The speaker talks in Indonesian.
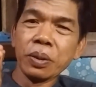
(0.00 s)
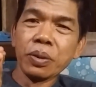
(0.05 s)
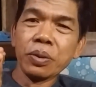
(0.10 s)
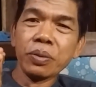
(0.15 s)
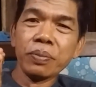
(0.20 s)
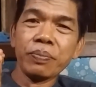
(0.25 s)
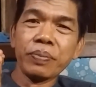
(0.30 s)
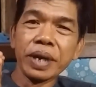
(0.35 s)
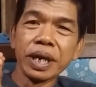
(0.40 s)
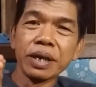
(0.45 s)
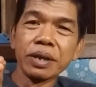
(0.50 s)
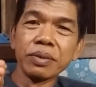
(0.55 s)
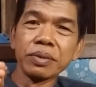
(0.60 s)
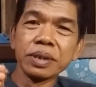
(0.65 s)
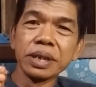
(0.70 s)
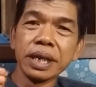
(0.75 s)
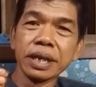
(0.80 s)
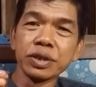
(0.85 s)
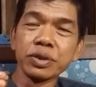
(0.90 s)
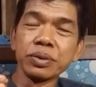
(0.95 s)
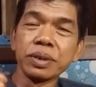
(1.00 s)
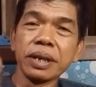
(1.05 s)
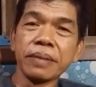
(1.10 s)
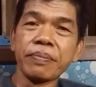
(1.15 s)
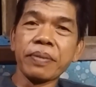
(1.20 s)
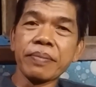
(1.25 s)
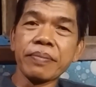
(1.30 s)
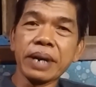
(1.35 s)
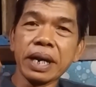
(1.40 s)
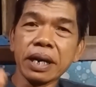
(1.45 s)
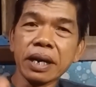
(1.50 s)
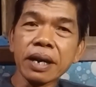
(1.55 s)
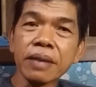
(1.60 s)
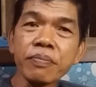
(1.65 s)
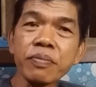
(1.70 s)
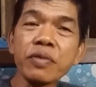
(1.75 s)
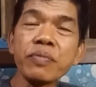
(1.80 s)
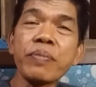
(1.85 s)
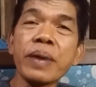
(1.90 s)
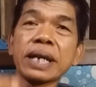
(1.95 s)
gubernurnya sudah pemarah
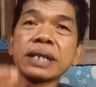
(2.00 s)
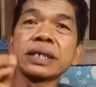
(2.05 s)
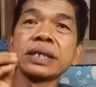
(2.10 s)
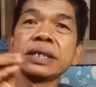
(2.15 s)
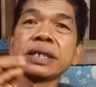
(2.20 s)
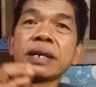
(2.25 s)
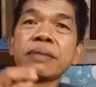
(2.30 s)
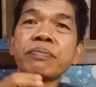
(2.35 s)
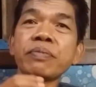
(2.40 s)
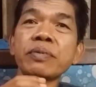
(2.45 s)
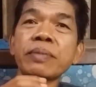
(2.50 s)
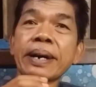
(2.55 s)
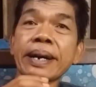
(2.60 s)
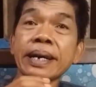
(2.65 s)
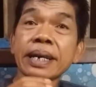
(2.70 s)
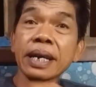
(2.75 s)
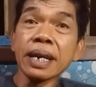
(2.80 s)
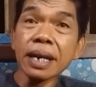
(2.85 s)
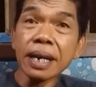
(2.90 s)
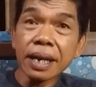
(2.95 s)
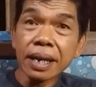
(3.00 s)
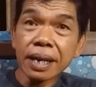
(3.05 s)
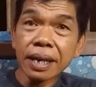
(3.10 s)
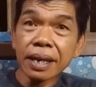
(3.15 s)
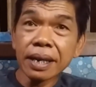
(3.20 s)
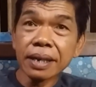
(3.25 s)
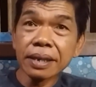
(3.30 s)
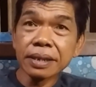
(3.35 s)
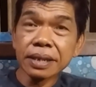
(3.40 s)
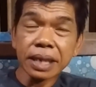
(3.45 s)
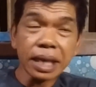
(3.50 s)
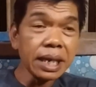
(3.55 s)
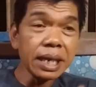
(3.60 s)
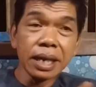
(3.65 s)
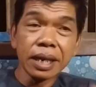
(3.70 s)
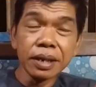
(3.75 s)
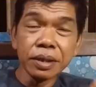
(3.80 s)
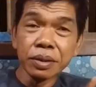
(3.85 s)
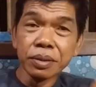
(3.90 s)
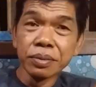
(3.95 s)
bupatinya pemarah saya
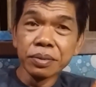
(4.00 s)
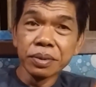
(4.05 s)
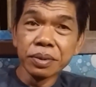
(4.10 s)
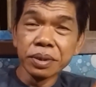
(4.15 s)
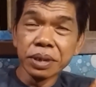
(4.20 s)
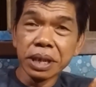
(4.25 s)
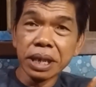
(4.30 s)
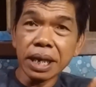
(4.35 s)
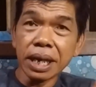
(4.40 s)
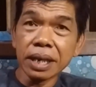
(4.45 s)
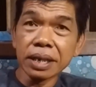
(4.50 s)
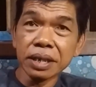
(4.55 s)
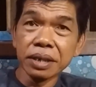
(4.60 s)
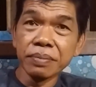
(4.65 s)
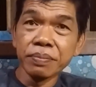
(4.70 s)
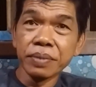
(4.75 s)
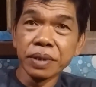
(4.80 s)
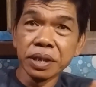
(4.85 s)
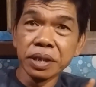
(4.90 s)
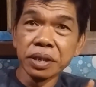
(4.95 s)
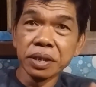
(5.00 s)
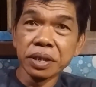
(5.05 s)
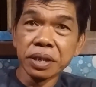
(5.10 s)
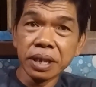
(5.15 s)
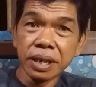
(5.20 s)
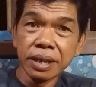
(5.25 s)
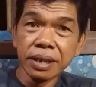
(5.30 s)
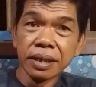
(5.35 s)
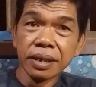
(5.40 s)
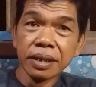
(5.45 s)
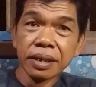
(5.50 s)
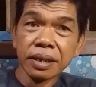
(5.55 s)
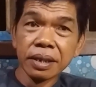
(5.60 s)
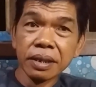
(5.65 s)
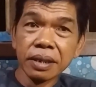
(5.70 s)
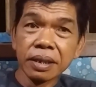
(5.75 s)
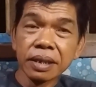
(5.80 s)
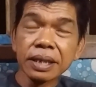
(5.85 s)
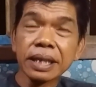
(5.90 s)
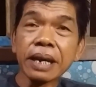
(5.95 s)
nggak nuduh si A si B si C
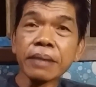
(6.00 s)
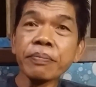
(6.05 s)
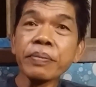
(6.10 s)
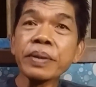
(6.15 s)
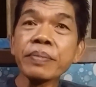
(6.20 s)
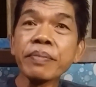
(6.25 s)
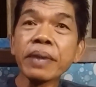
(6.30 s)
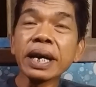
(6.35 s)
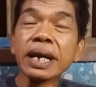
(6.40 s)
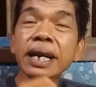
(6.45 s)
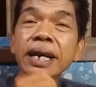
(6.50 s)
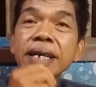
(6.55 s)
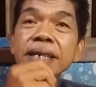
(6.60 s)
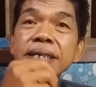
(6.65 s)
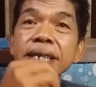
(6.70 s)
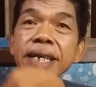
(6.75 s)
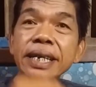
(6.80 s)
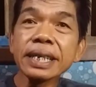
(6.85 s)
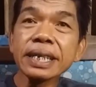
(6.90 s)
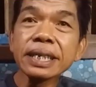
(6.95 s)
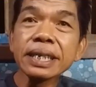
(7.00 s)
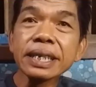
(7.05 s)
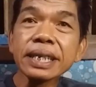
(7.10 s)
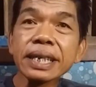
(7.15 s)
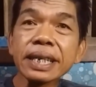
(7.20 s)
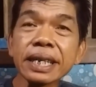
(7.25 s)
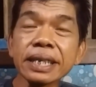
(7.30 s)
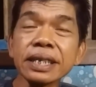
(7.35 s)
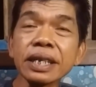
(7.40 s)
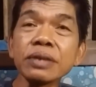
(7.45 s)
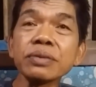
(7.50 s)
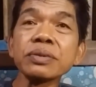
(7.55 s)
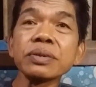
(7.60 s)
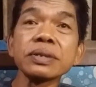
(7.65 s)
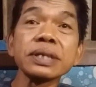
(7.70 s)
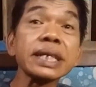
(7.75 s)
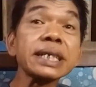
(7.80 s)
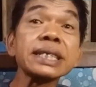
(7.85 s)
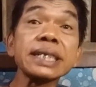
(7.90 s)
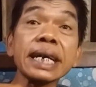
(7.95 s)
tapi marahnya ini hanya
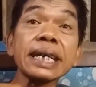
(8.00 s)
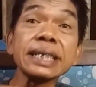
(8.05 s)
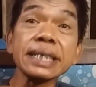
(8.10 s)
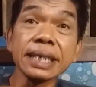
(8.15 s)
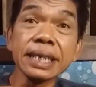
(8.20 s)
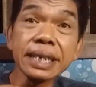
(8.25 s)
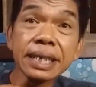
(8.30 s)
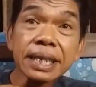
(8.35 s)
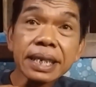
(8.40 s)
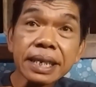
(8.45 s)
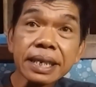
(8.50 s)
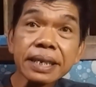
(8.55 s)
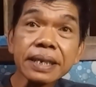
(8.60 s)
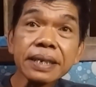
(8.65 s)
untuk sensasi